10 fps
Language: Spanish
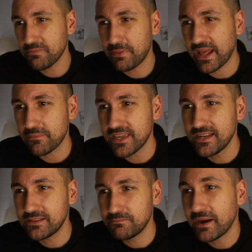para mí
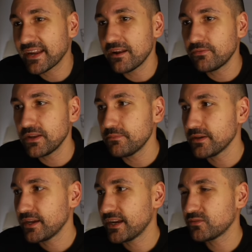el varial flip
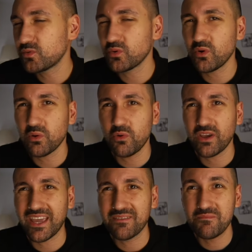era un truco como
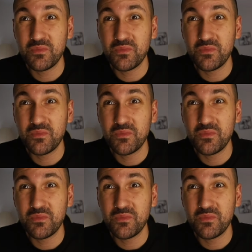que